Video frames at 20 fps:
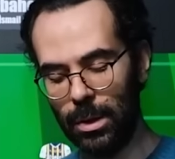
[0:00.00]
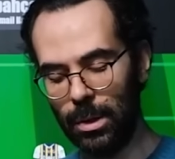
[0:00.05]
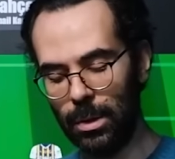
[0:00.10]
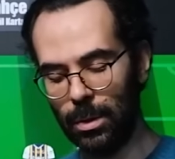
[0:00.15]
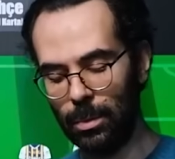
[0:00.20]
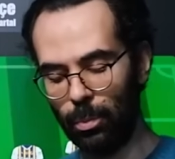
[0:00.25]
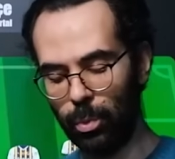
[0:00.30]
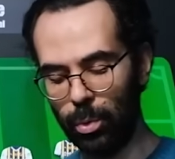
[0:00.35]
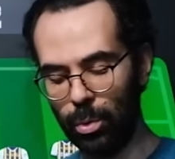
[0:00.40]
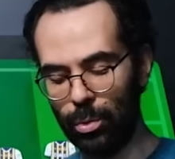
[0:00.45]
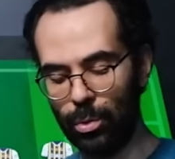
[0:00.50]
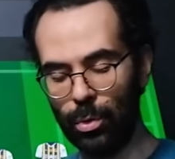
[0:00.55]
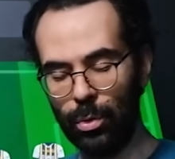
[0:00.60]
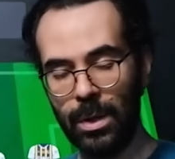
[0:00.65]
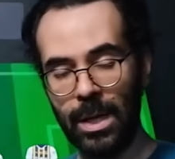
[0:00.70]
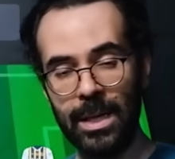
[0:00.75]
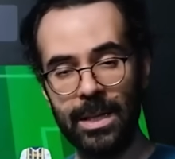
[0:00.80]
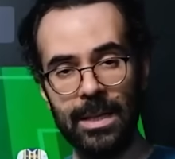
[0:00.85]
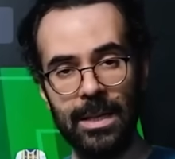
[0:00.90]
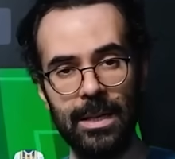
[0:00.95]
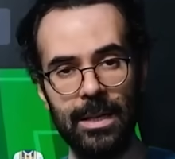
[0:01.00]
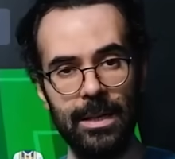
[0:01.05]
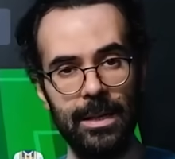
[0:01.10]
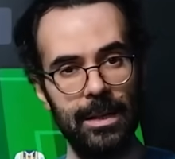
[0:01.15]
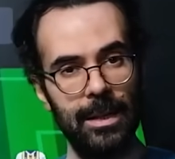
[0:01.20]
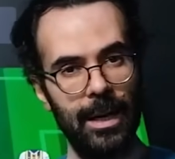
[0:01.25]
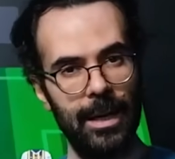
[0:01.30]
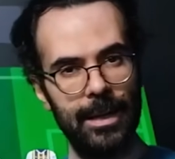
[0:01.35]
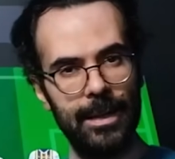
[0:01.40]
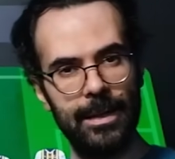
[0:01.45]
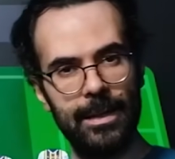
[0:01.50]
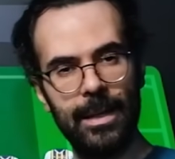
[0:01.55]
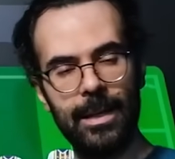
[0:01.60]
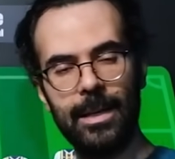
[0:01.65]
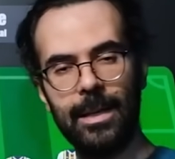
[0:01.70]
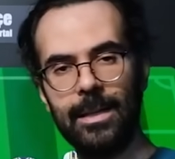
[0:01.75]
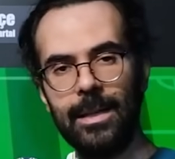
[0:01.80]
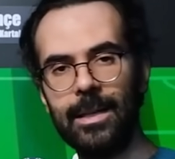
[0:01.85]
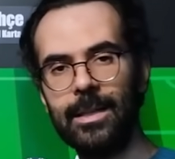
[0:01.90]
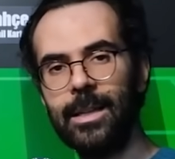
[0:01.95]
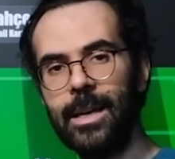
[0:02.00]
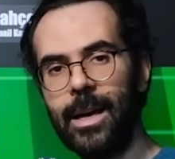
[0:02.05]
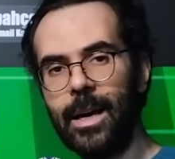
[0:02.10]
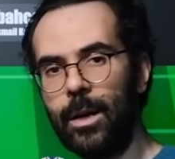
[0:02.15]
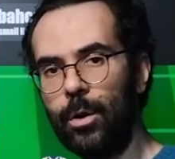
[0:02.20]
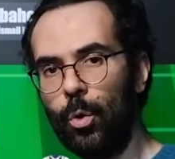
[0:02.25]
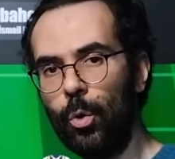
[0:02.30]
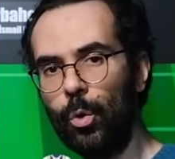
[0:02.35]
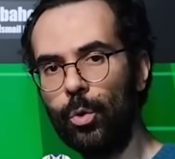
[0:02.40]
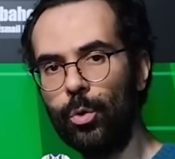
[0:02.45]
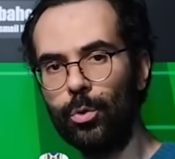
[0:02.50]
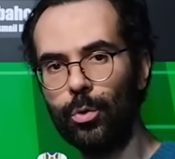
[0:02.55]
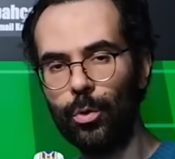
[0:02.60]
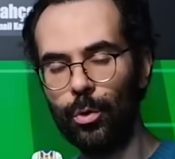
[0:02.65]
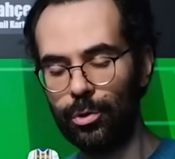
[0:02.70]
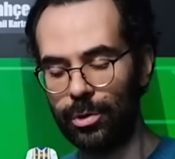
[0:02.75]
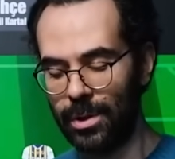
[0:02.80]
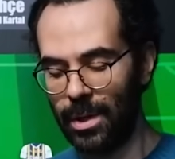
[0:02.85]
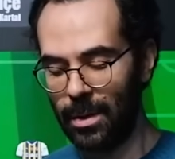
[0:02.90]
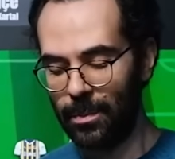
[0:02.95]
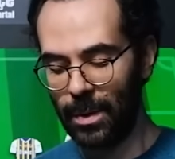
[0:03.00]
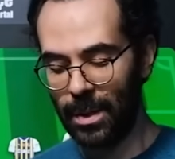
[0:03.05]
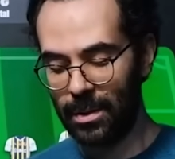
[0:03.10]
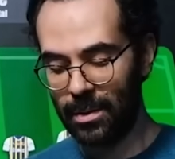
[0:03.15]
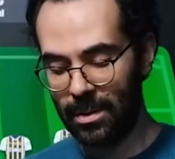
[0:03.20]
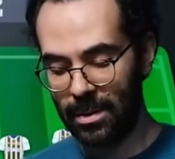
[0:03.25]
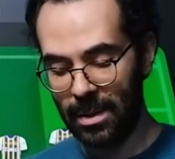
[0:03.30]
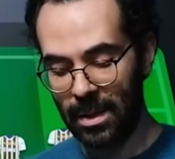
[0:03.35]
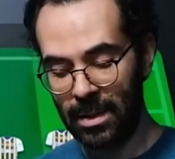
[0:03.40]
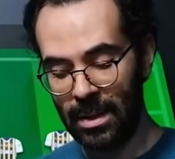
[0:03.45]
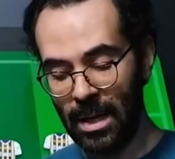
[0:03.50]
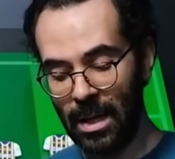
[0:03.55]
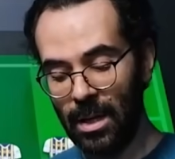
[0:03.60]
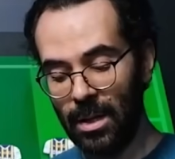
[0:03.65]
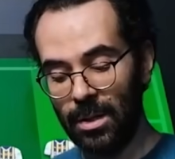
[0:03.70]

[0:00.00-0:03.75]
e, bulunuyorlar. Hani ne kadar değerli olduğunu gösterme açısından.